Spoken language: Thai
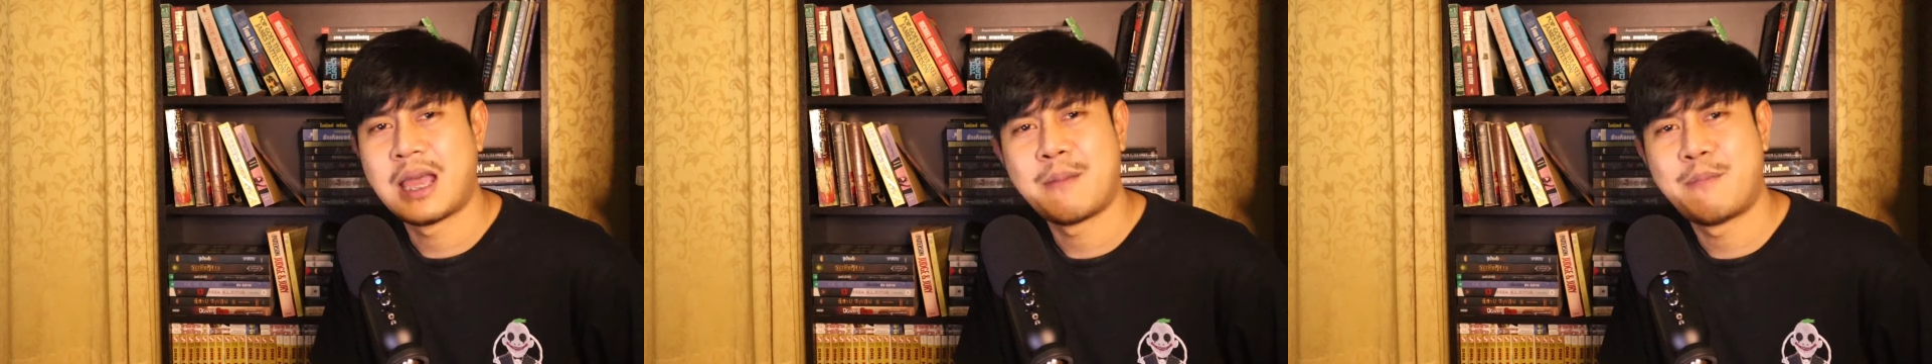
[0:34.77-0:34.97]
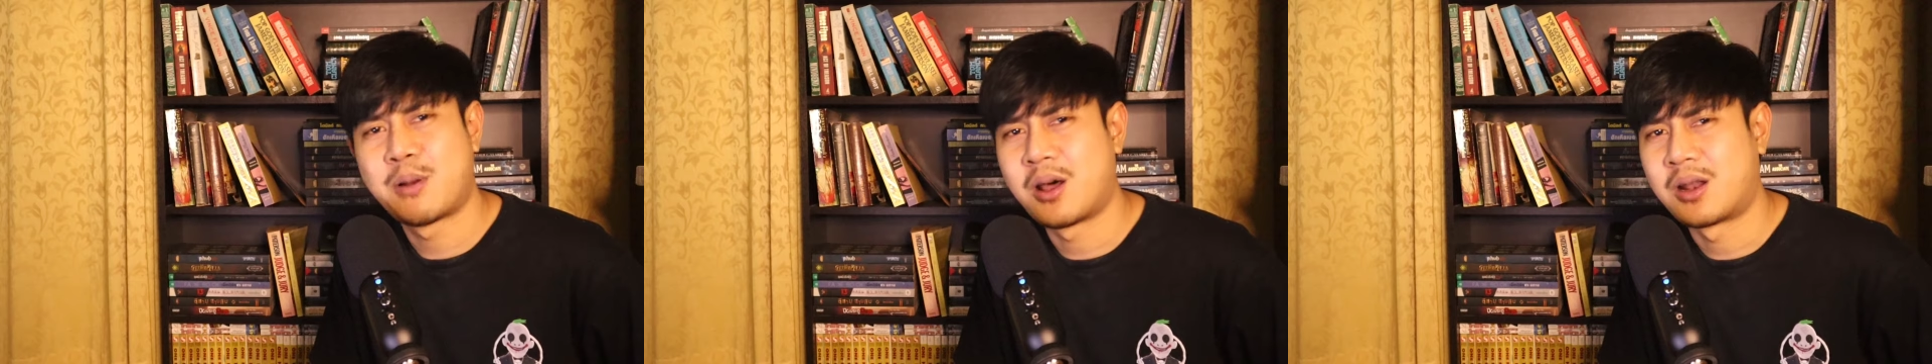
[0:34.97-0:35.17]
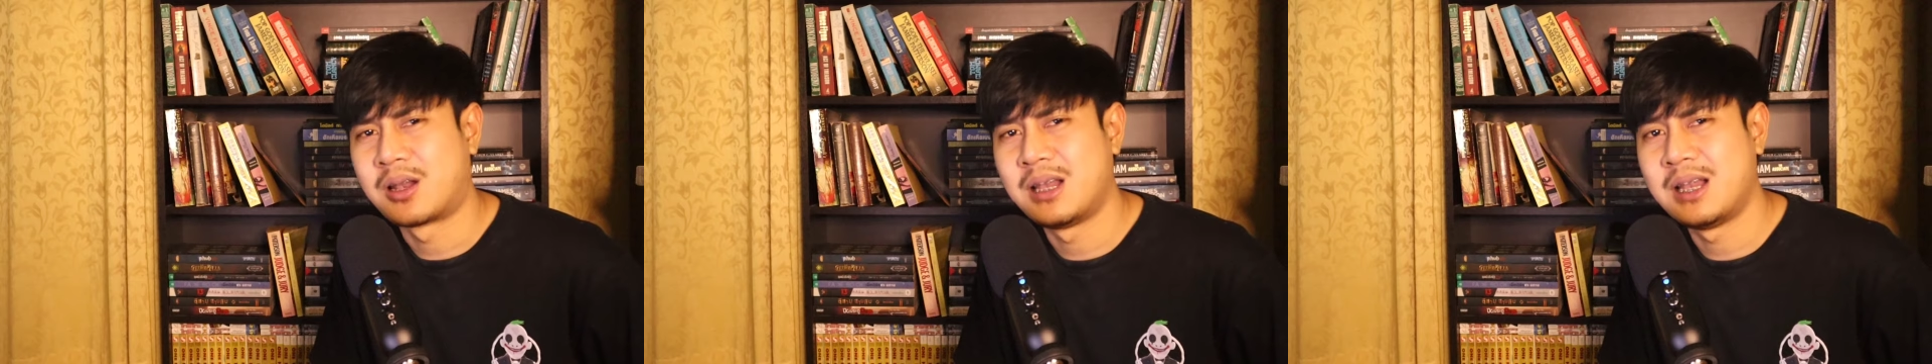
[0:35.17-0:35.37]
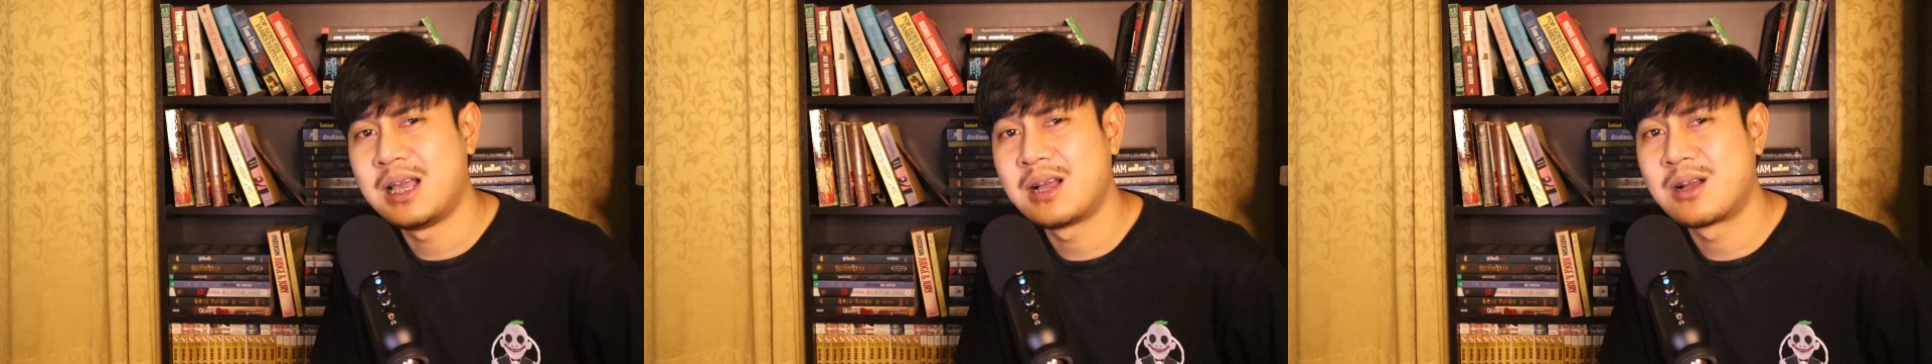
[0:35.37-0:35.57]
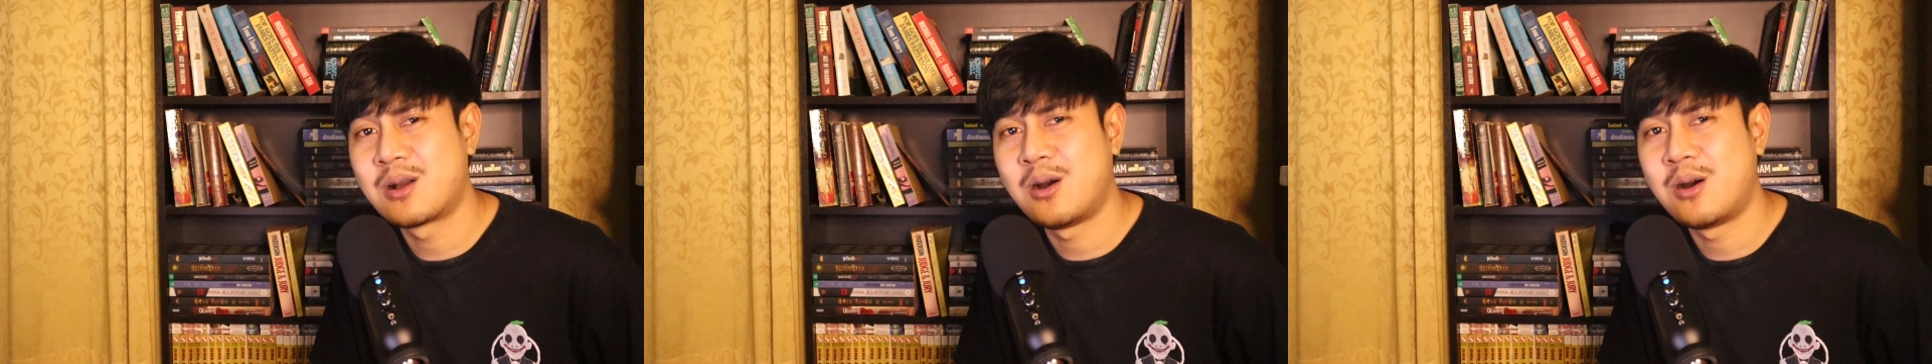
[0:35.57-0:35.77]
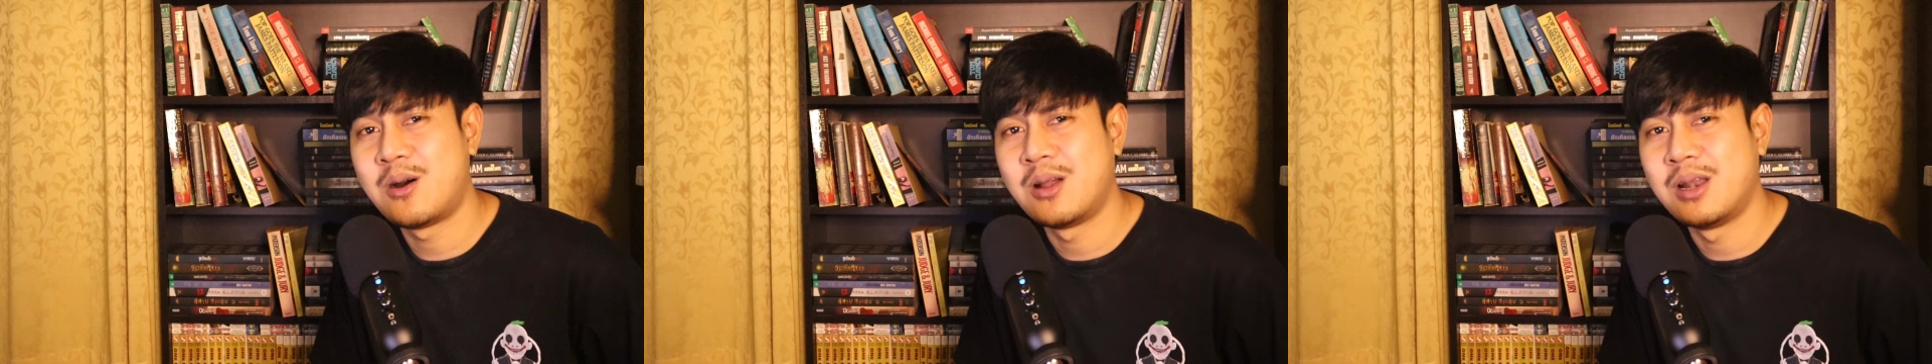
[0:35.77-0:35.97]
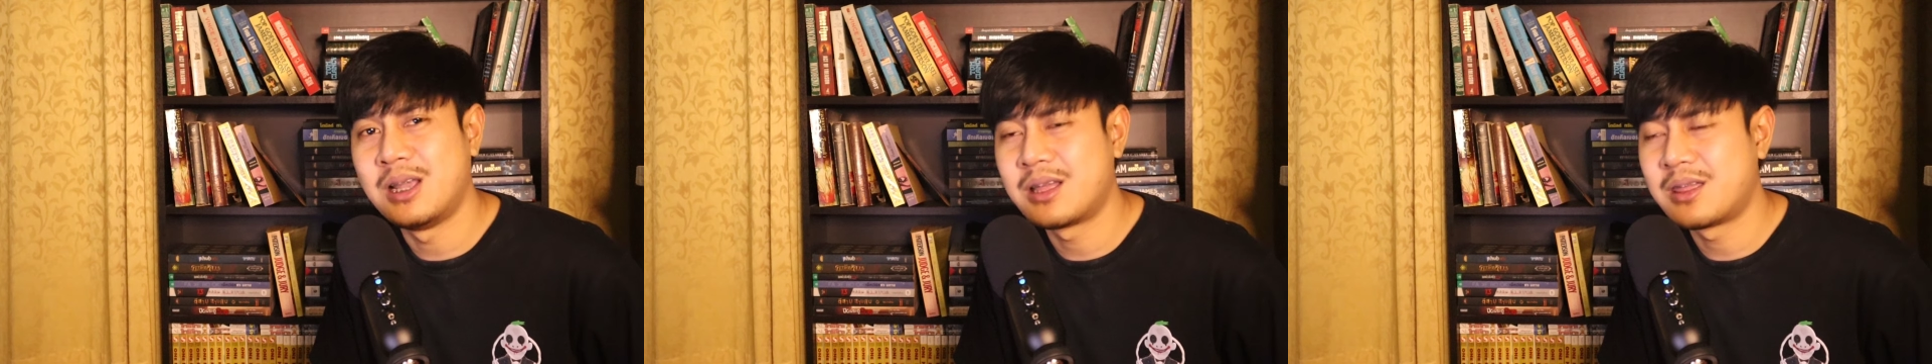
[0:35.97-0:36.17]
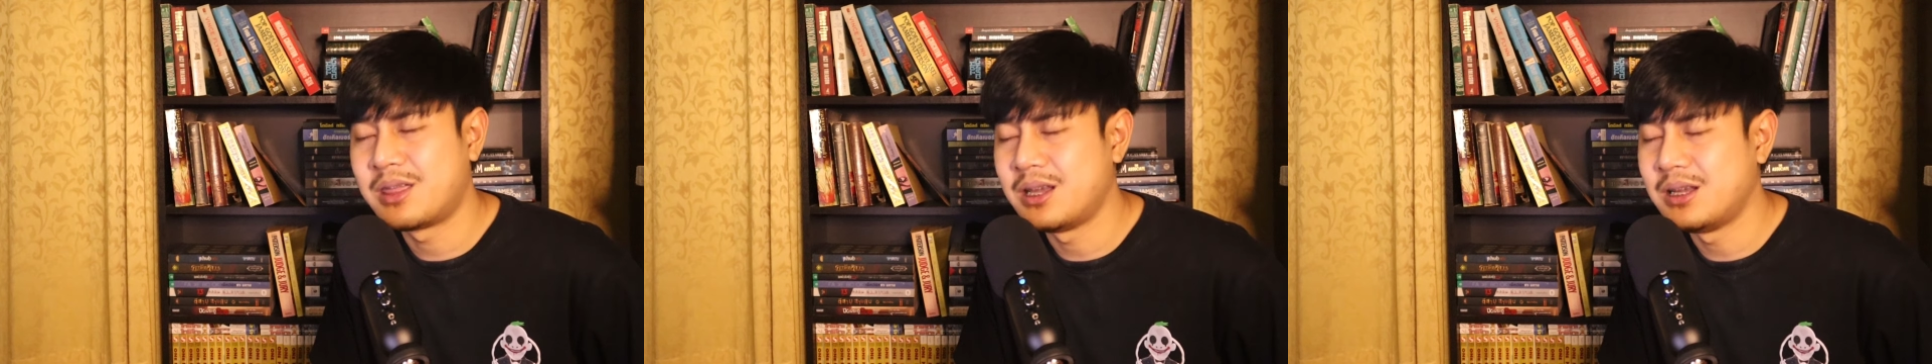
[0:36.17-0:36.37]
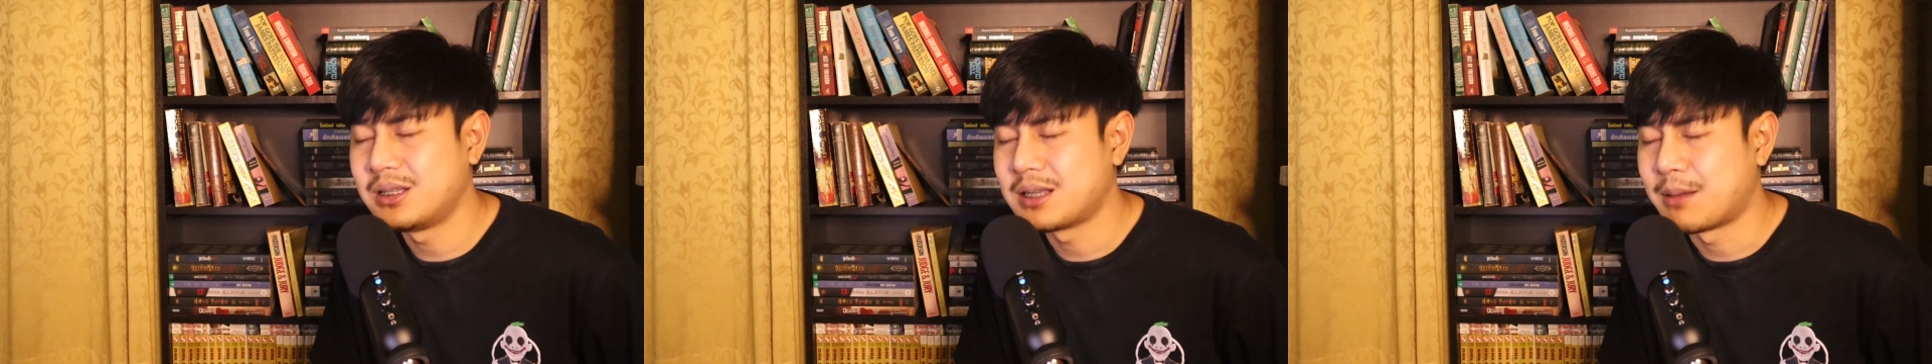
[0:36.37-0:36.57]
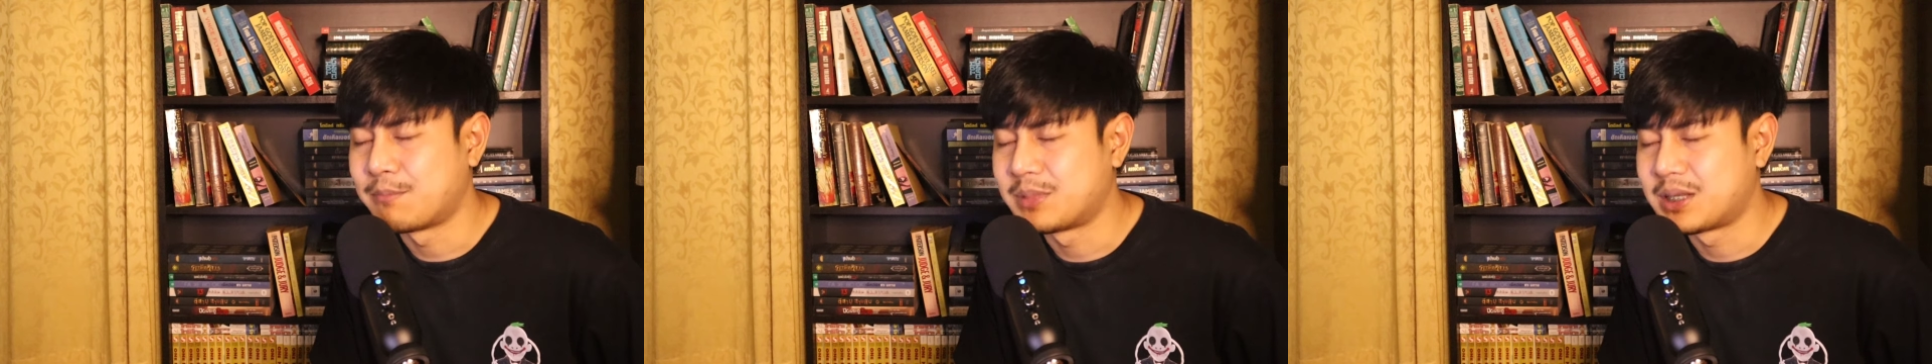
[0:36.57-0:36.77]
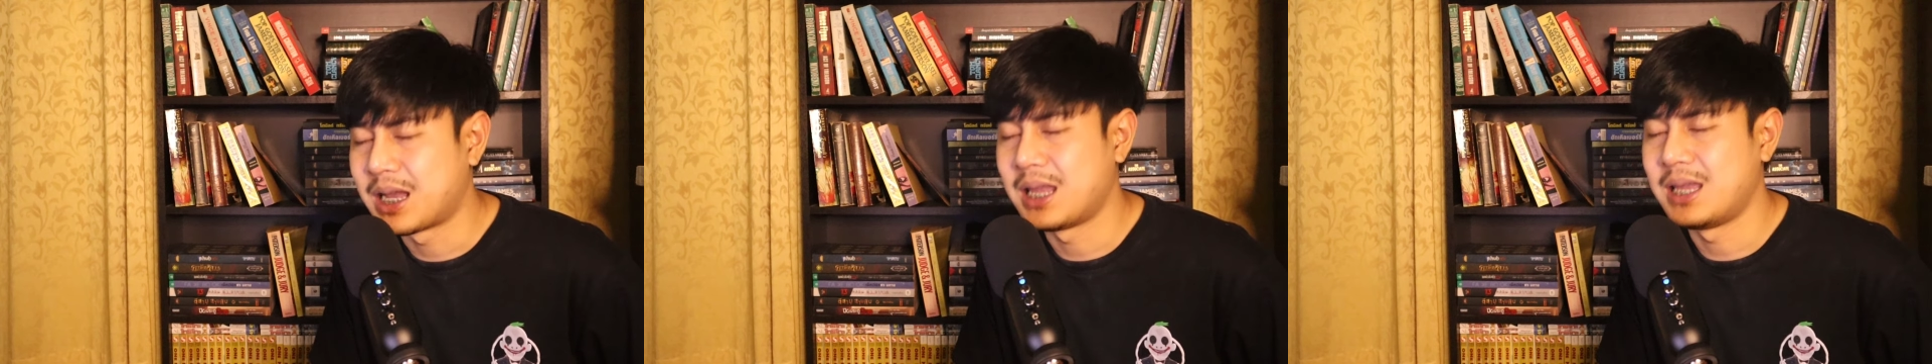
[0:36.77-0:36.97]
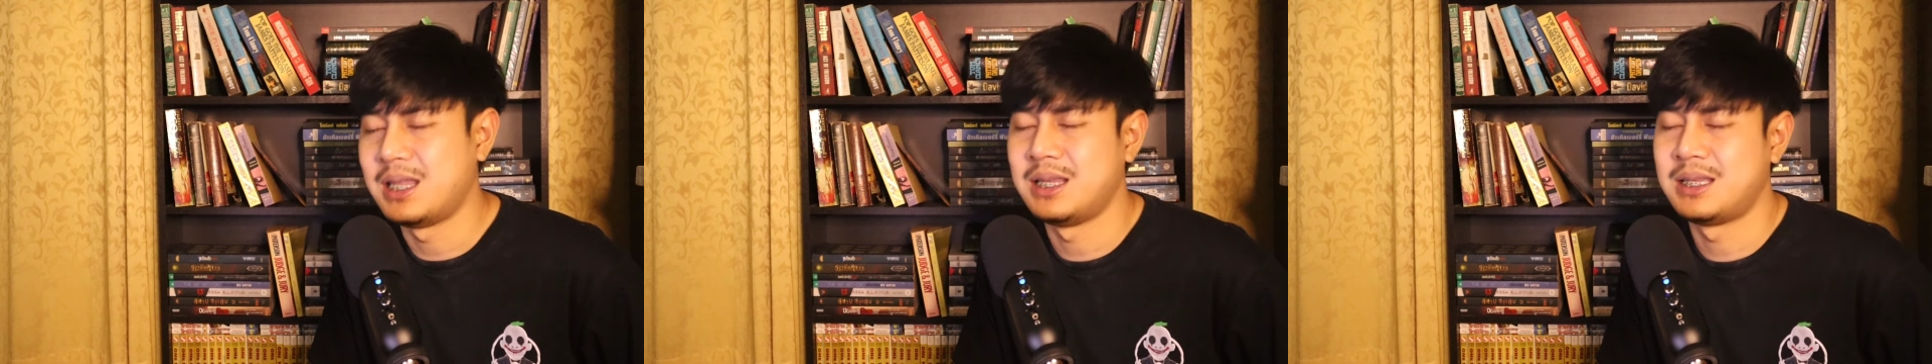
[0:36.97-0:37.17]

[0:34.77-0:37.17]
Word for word: แค่พล็อตเรื่องก็ลึกซึ้งจับใจจ